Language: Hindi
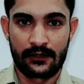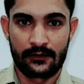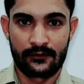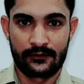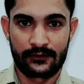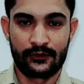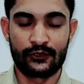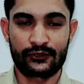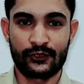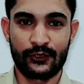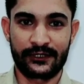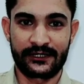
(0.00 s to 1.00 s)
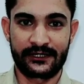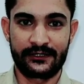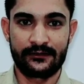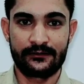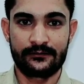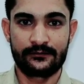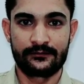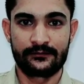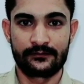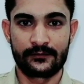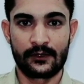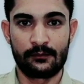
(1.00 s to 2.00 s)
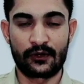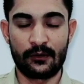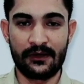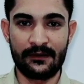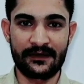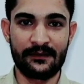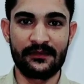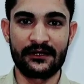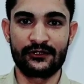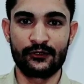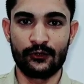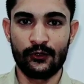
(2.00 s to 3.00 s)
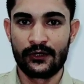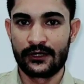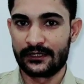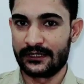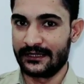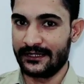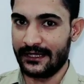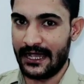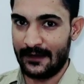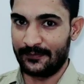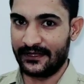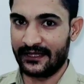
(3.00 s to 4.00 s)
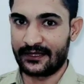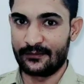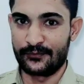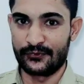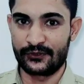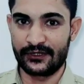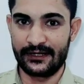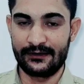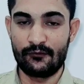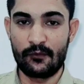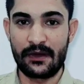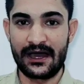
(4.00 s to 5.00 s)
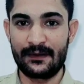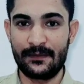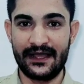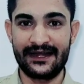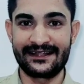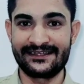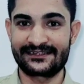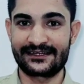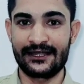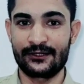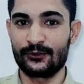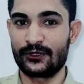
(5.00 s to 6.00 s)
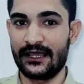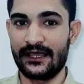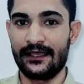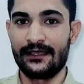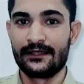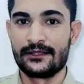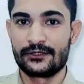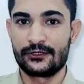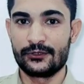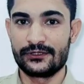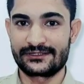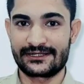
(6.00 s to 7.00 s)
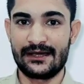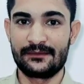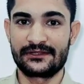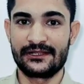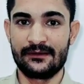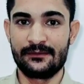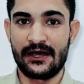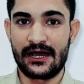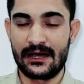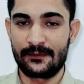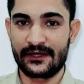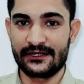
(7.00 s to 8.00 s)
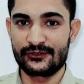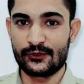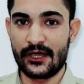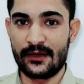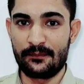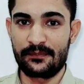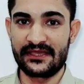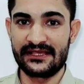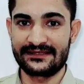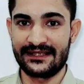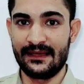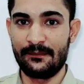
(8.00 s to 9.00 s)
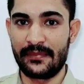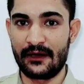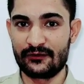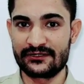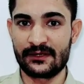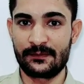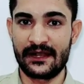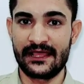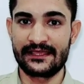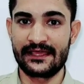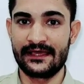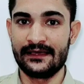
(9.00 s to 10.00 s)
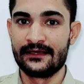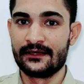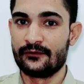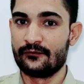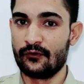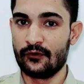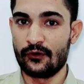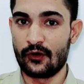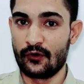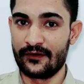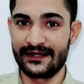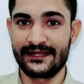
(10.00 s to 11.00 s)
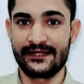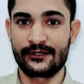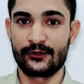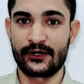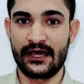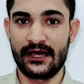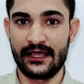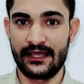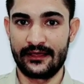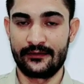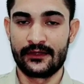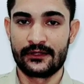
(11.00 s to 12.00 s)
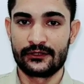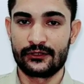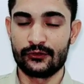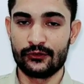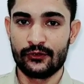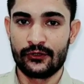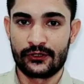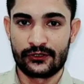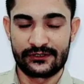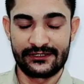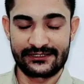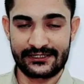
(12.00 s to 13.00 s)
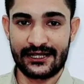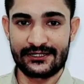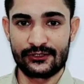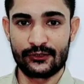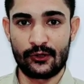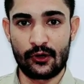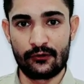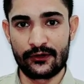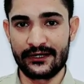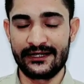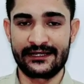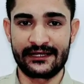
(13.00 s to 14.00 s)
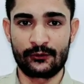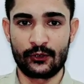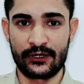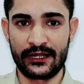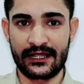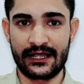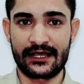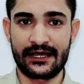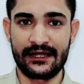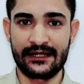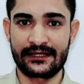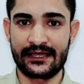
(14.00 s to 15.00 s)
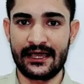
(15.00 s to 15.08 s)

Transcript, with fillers: दोस्तों प्रॉब्लम नंबर दो यदि आपके कंप्यूटर है वो बार बार रीस्टार्ट हो रहा है तो इसका मतलब आपका जो एम है पावर सप्लाई है वो ओवरहीट हो रहा है तो इसका जो ओवर हीट होने का कारण क्या है